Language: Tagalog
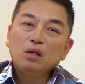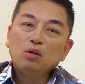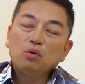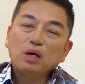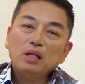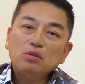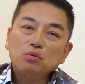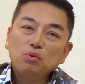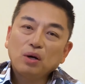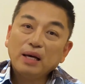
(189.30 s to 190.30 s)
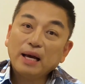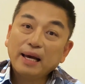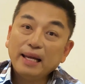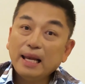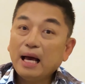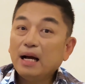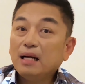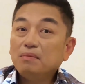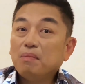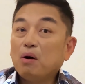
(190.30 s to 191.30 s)
look into kaya
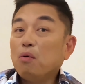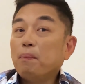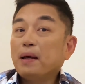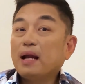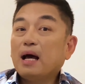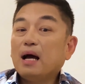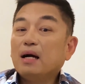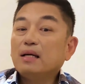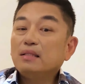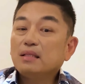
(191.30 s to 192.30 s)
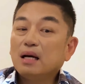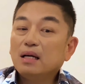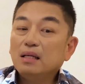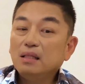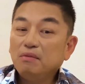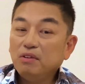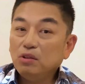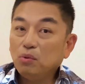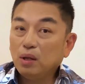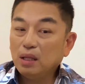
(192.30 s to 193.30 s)
kailangan maopera ang isang
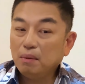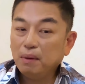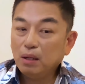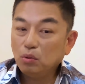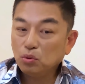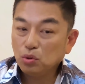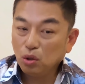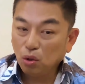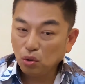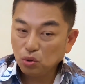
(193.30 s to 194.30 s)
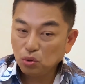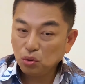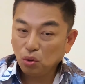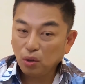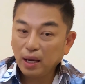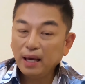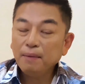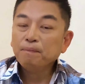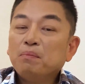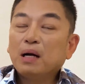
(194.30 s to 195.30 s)
individual na delusions.
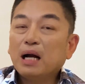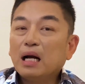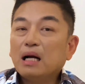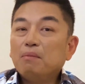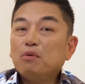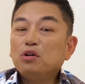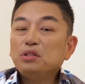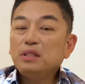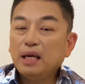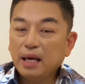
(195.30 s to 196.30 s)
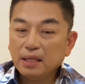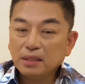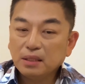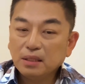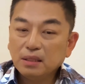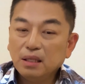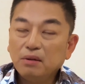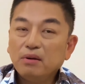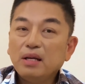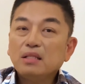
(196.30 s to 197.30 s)
Okay? Magagamot? Yes
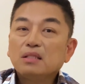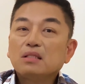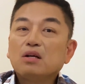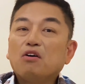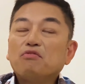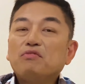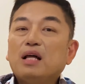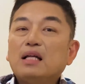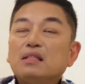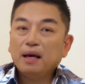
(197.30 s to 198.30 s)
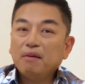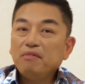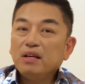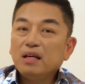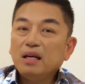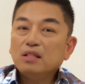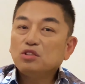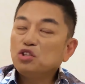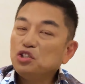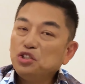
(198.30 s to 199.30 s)
the risk of not having it
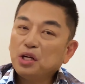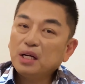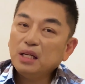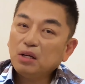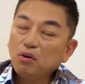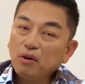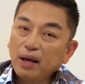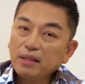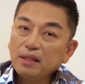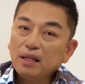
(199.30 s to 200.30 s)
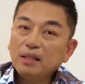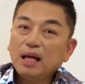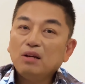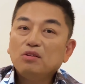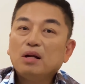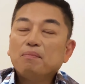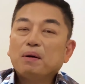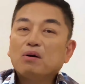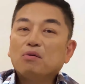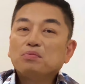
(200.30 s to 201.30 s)
surgically corrected, lalo na
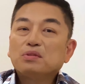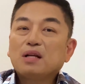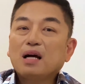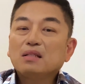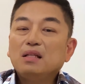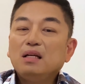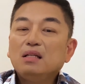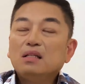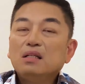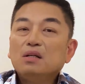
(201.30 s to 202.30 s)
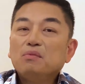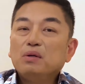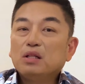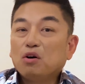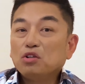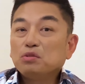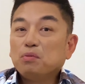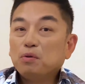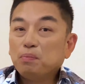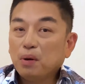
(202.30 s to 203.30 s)
pag-obstructing, will cause
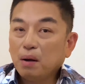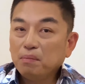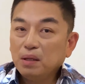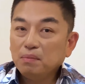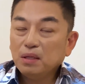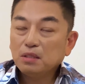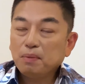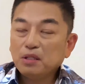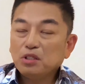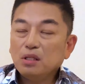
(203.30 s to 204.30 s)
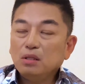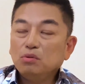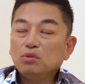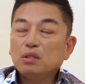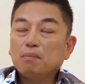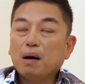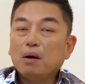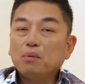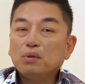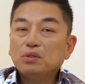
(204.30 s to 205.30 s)
more problem, especially dun sa
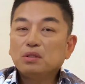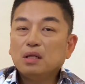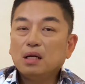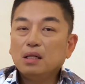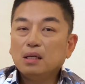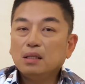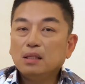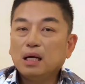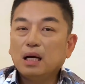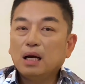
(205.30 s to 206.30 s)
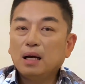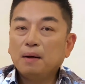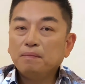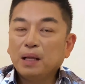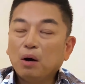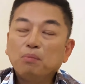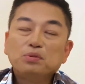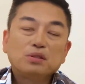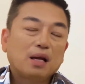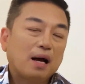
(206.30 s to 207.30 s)
bowels na na
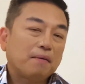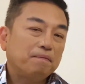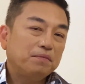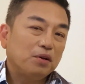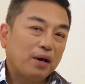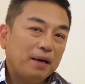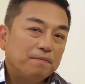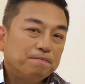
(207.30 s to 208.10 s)
na-obstruct. Okay?